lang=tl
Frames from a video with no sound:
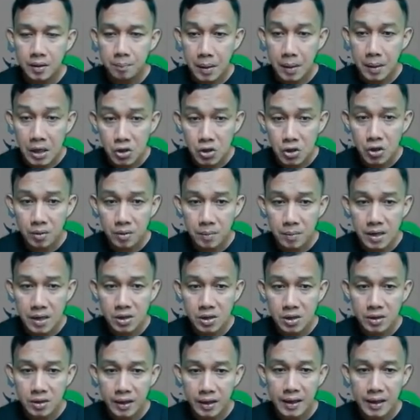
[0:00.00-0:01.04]
page
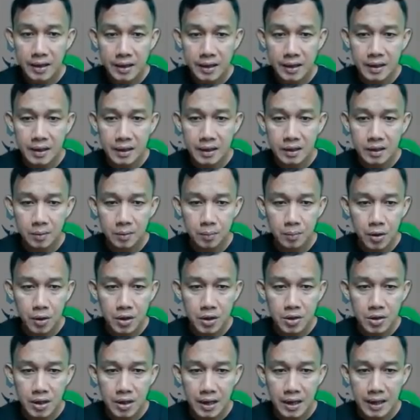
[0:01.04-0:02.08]
surveys 390
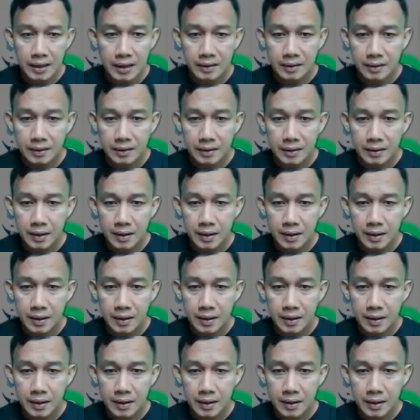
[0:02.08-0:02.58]
points at